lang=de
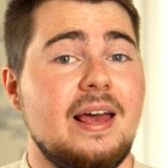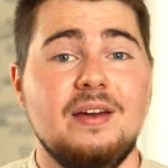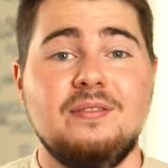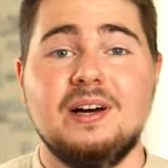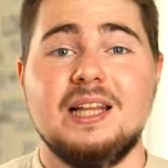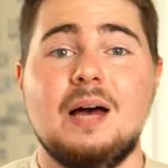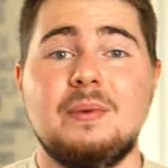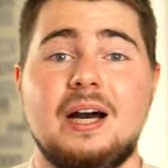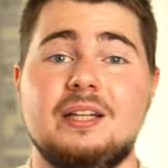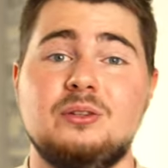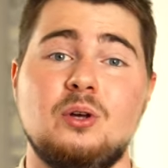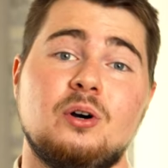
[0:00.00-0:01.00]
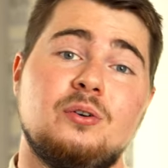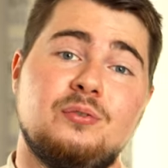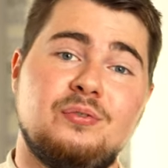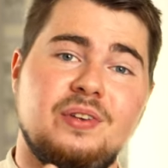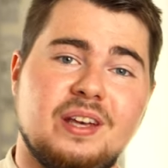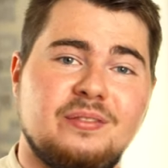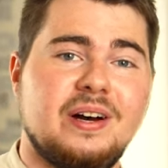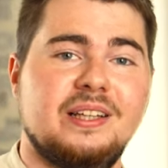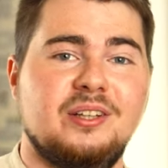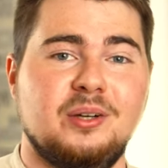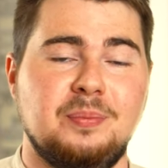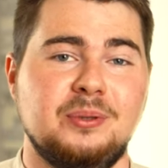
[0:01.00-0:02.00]
Eva Lam hat noch vier
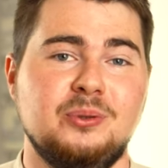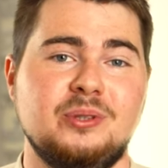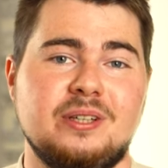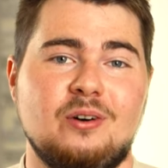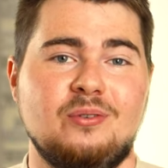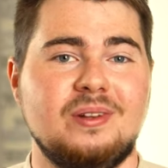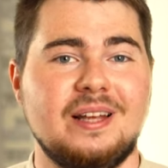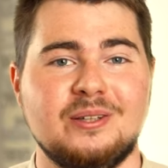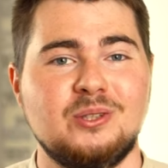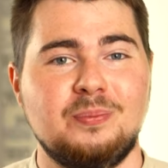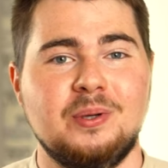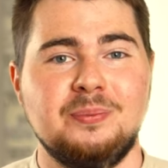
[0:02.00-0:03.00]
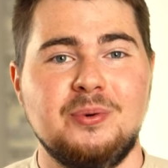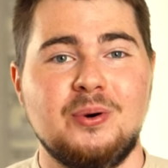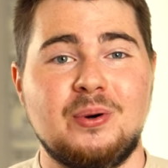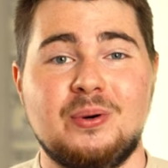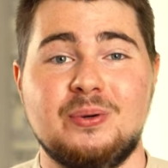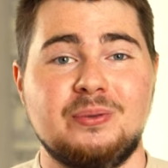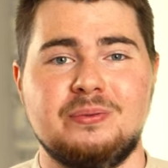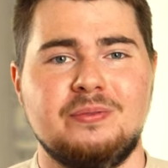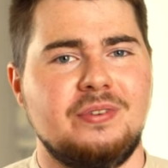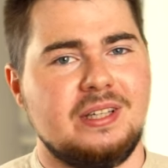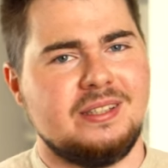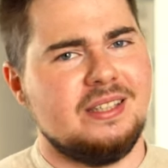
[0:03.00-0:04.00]
weitere Produkte auf Glass Open Book
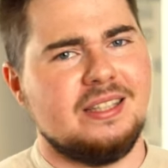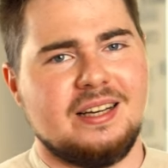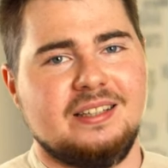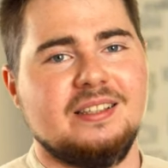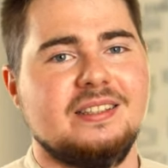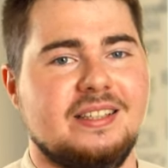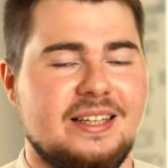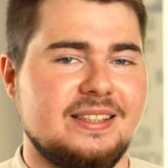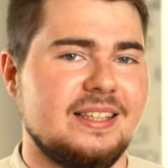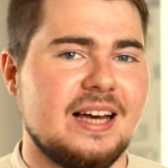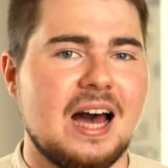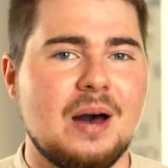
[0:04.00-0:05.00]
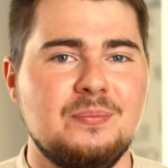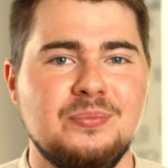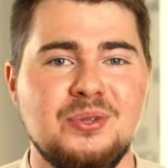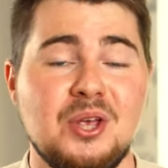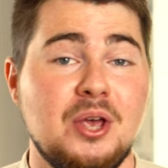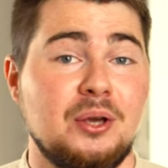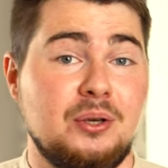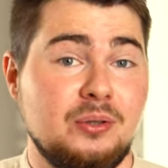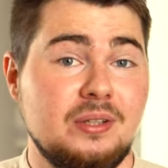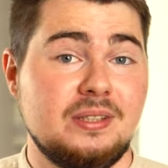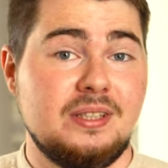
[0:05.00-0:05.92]
und wenn Sie daran Interesse haben, können